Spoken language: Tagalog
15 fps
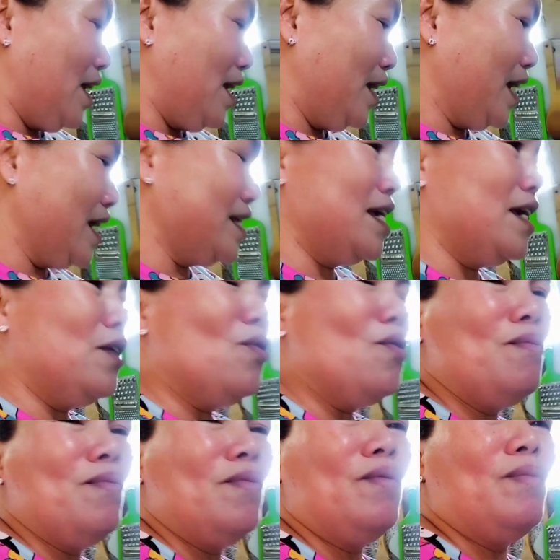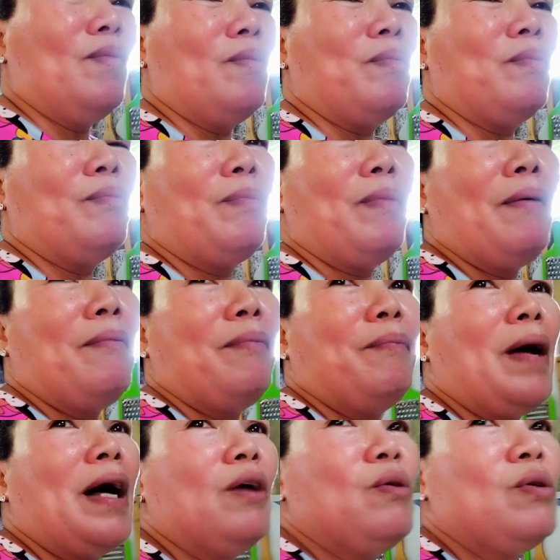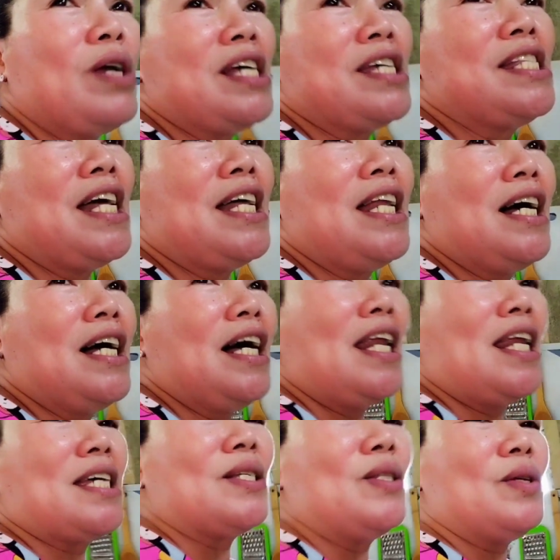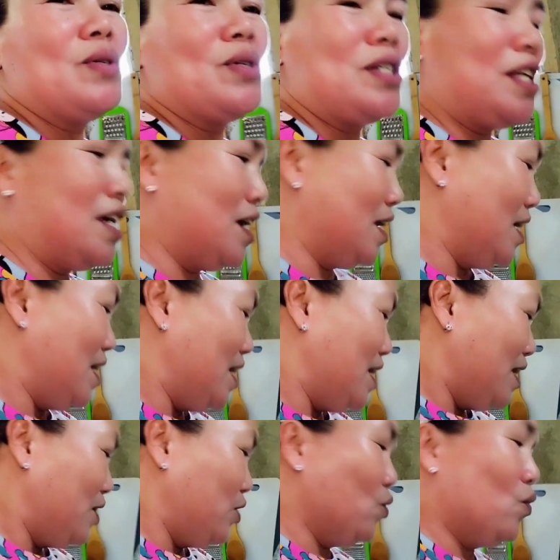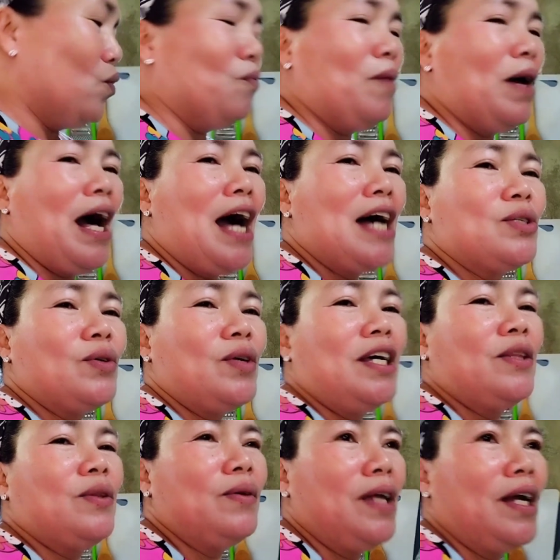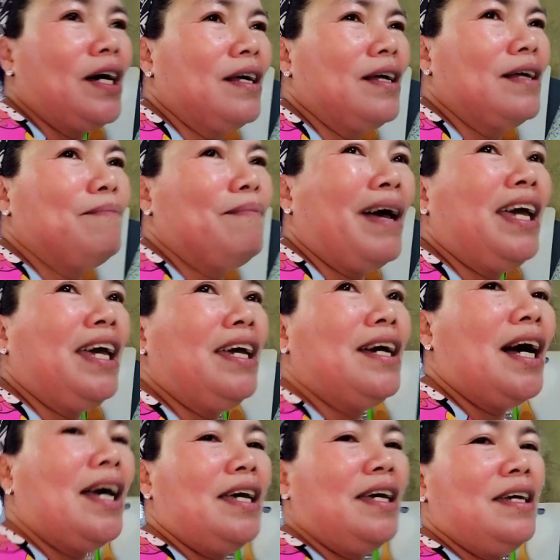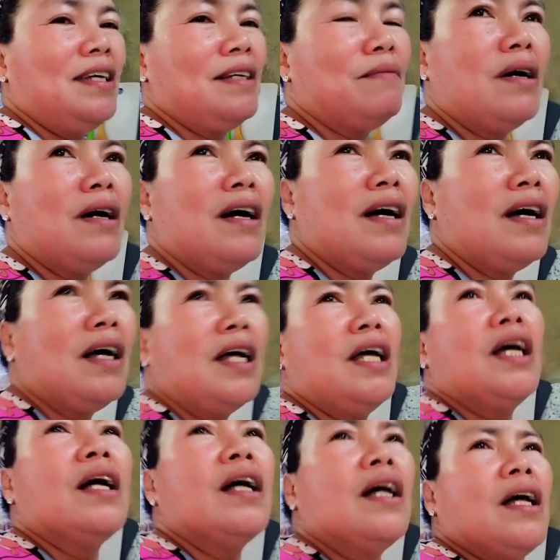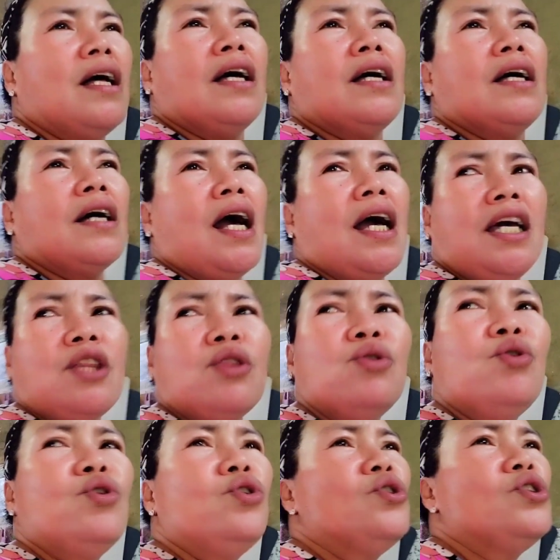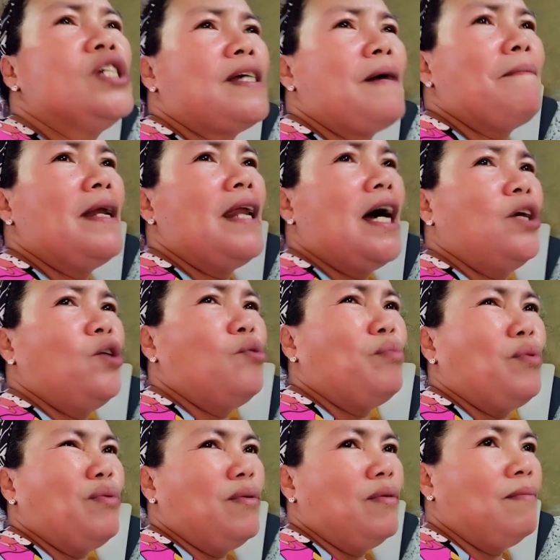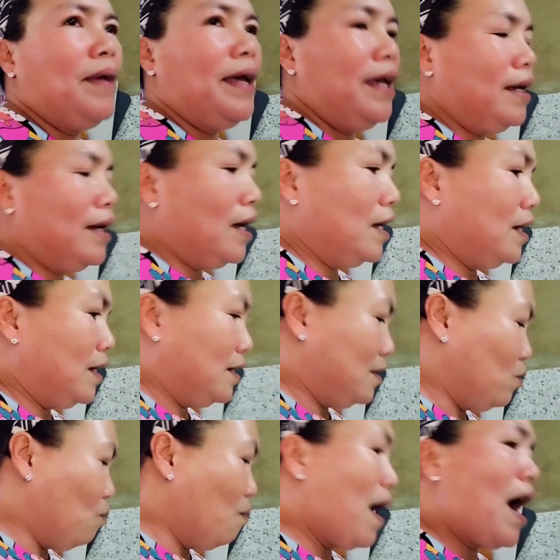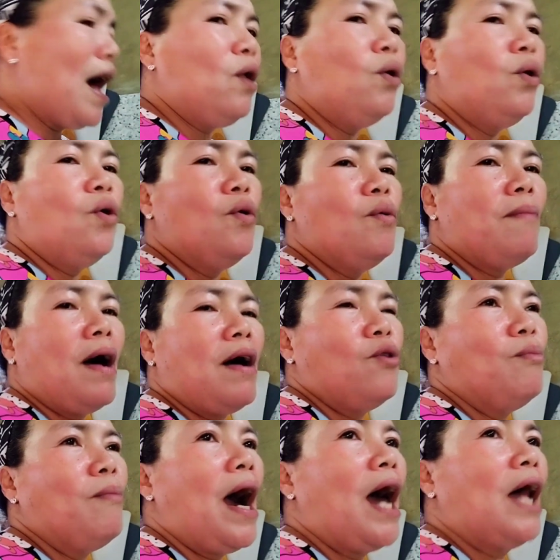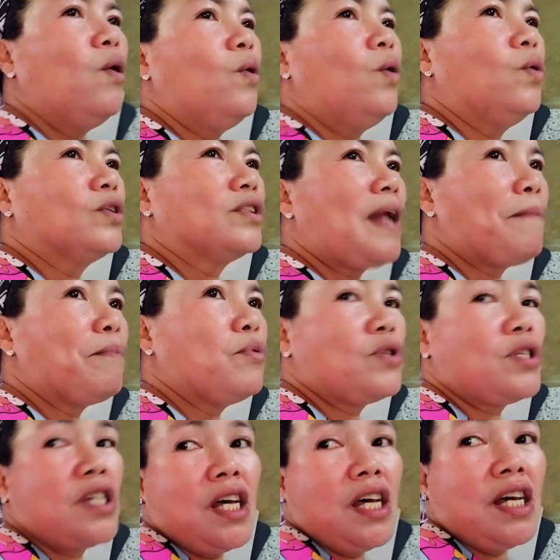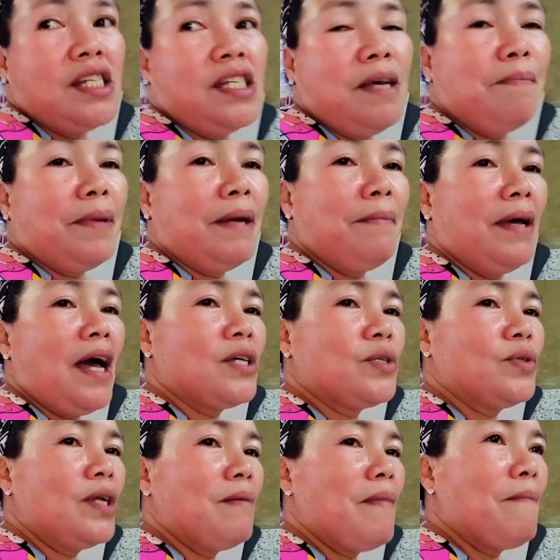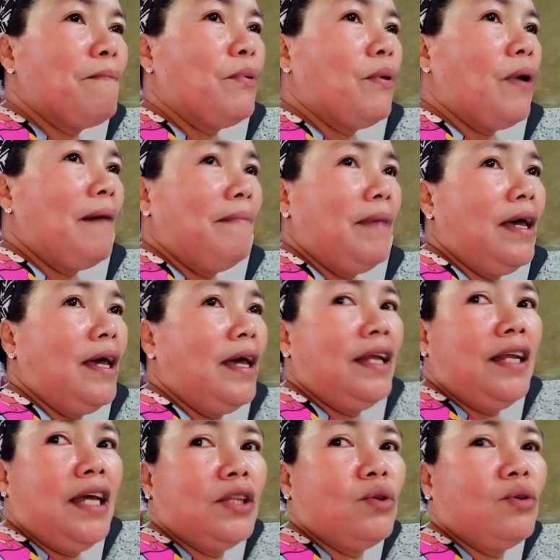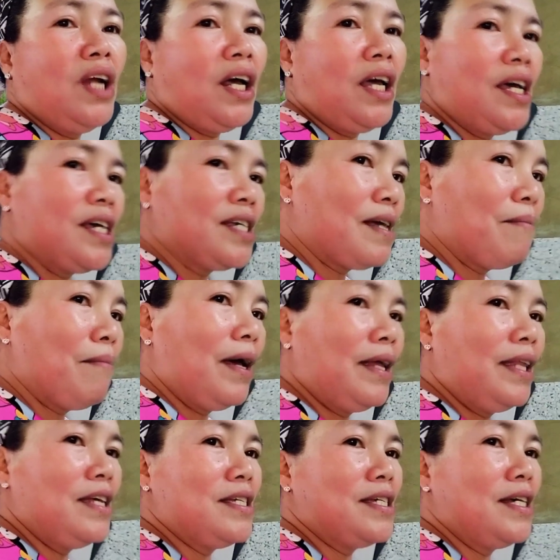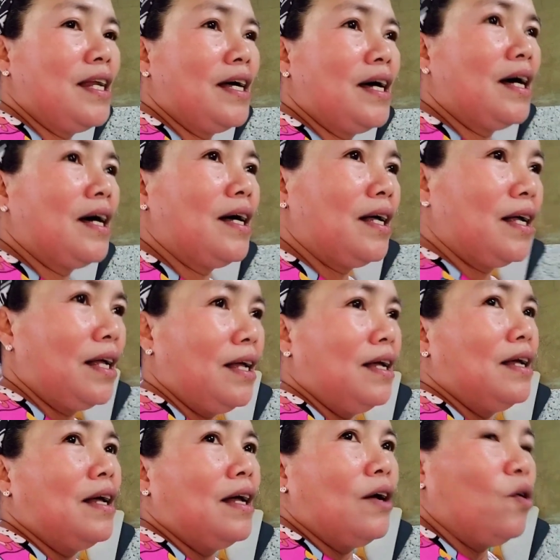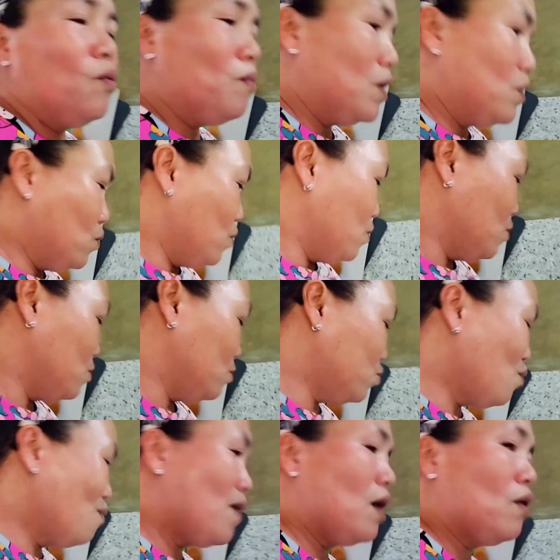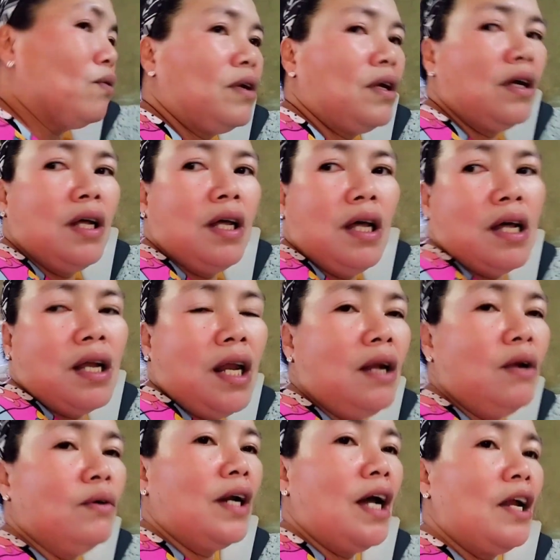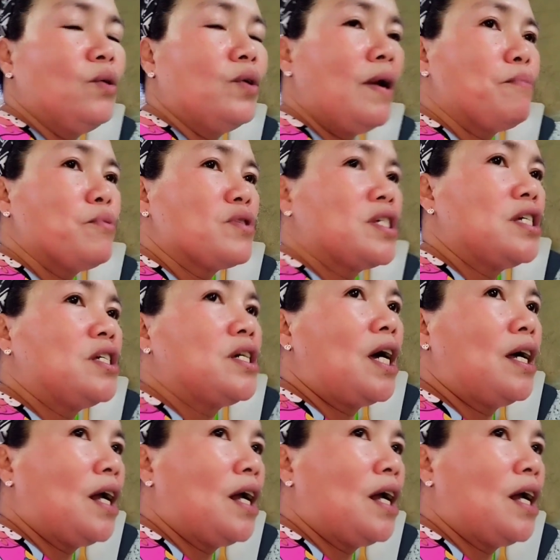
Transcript: kasi yung pag oras na ng alas 12, yung mga aso dito nag maingay, mga kahit doon doon sa malayo po, maingay, umaalulong ba, umaalulong. Tapos siyempre may aso naman po kami dito, nakikisabay din sila umano, tumahol. Lalong-lalo na po si Shera ang